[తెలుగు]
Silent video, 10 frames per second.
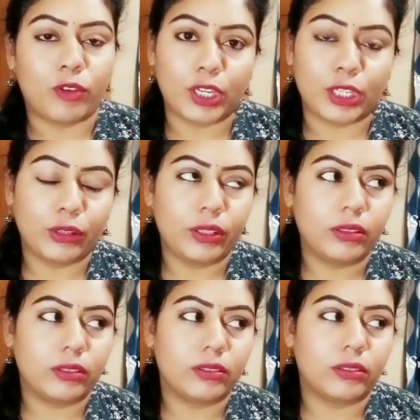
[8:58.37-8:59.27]
ఫార్టీ
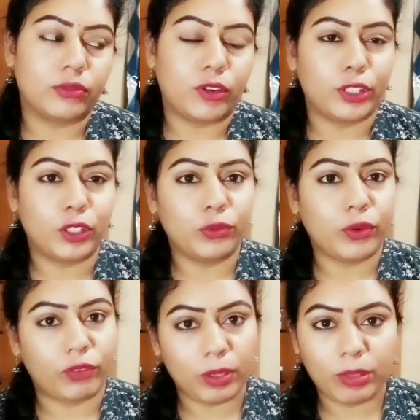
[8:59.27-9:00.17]
ఫార్టీ టు
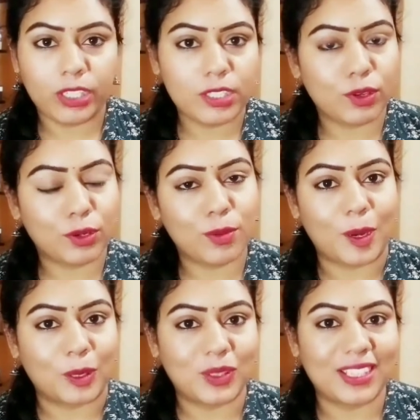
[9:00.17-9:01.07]
ఫిఫ్టీ మినిట్స్ వరకు
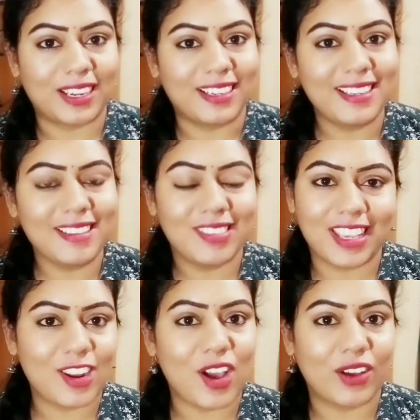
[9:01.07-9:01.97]
పడుతుందండి
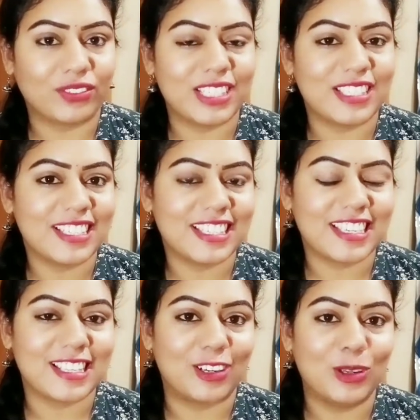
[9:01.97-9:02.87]
నేను హాఫ్ కేజీకి
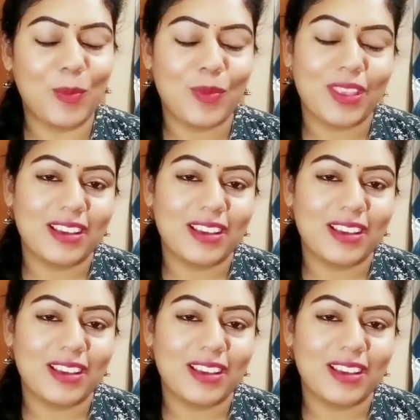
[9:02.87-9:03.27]
చేశాను